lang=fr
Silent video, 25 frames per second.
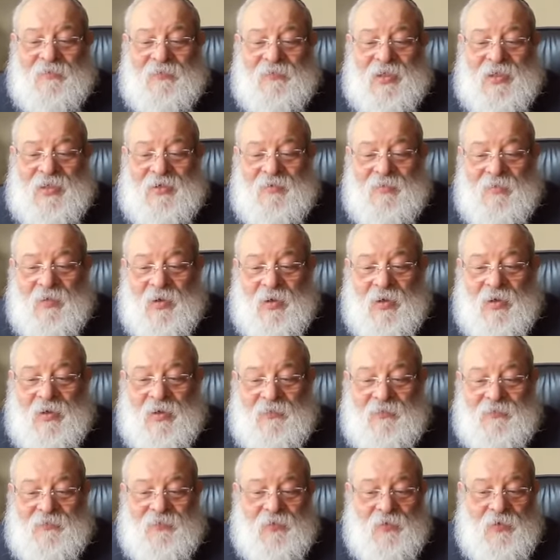effectivement ils
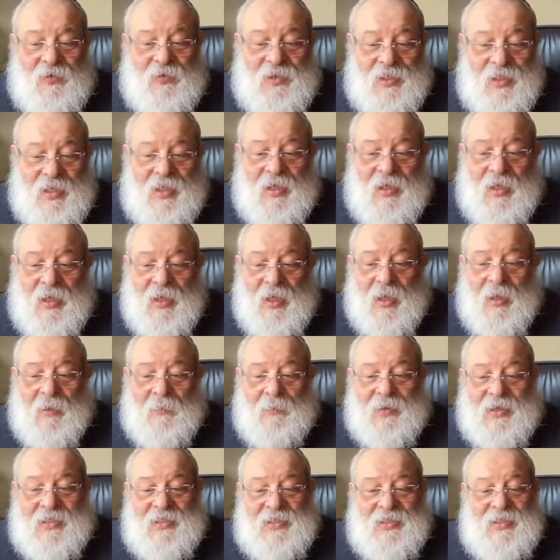furent dire
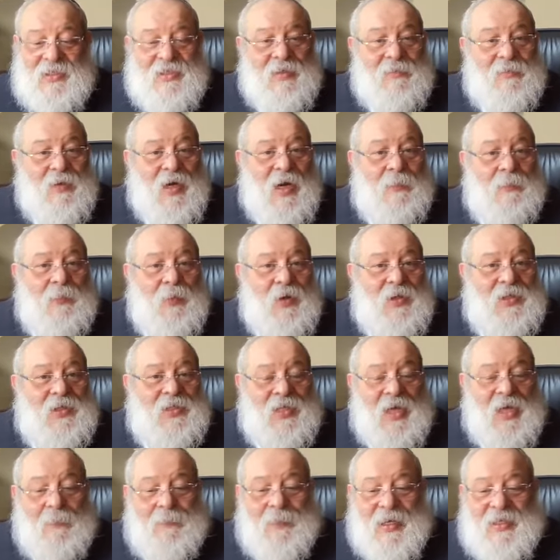précisément
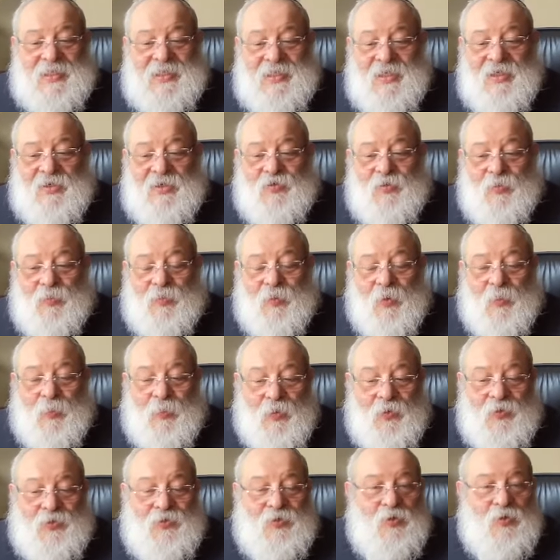à partir du
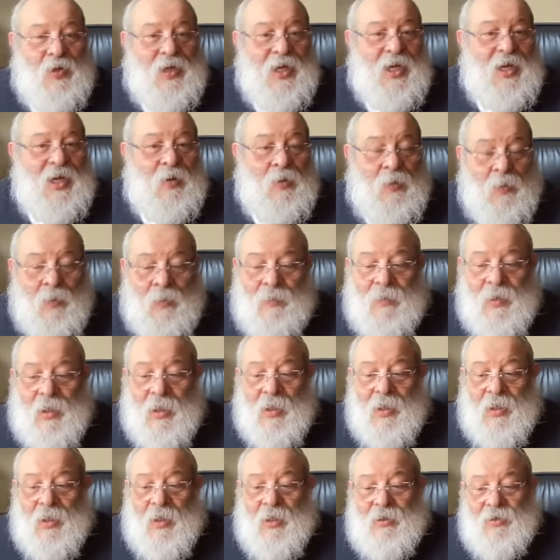propos du héron,
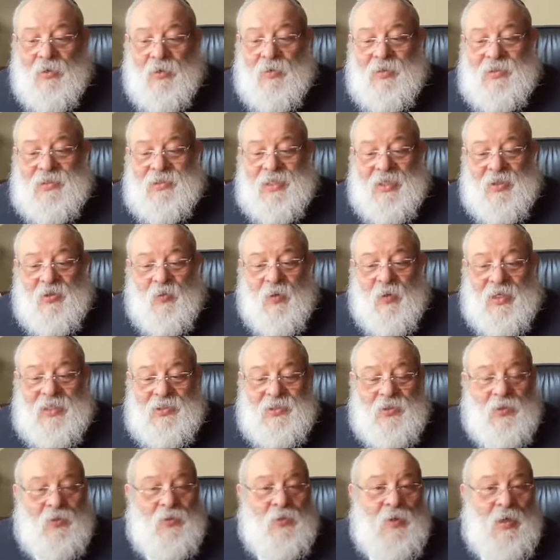donc cet
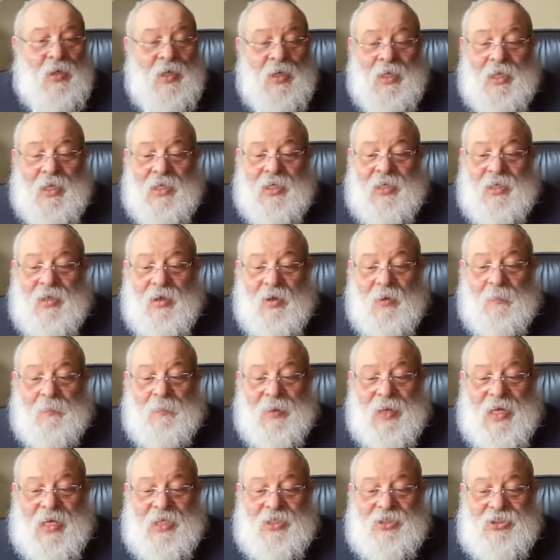oiseau qui
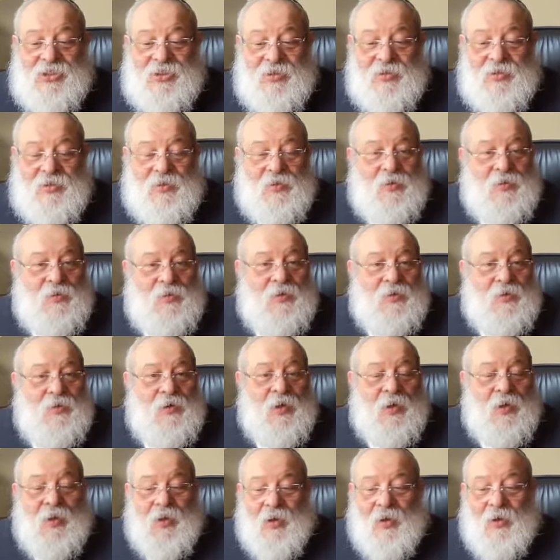empêche donc
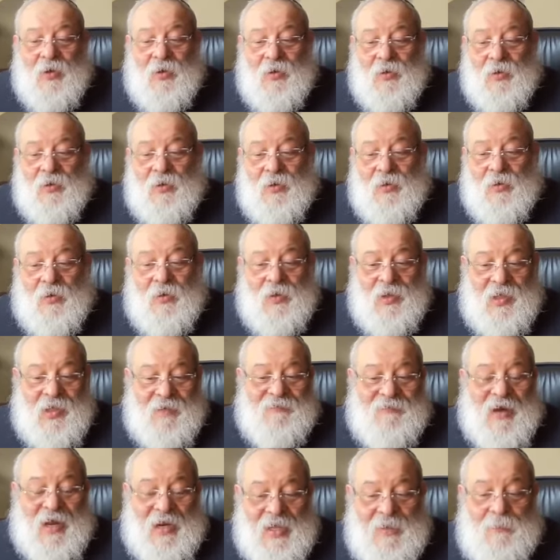euh, qui
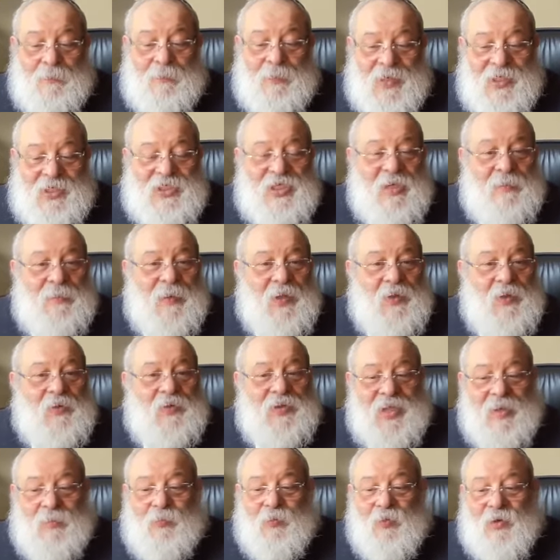va aller pêcher pardon
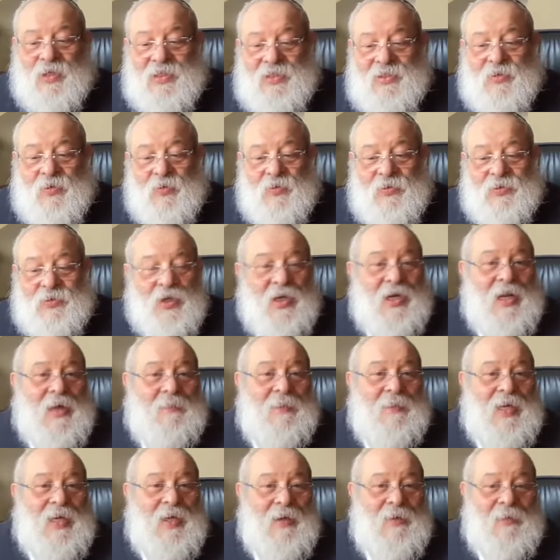des poissons dans la
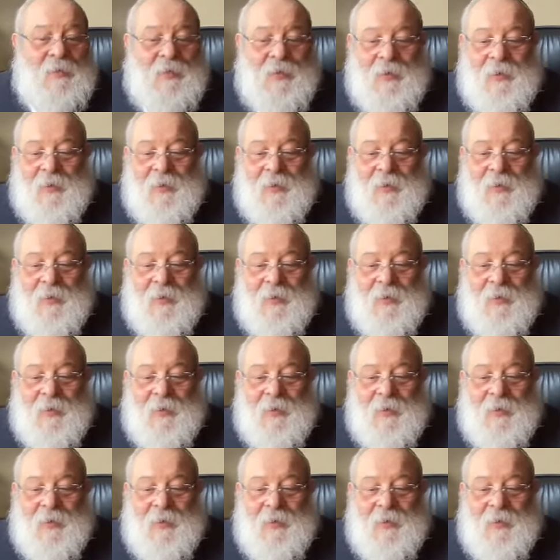mer.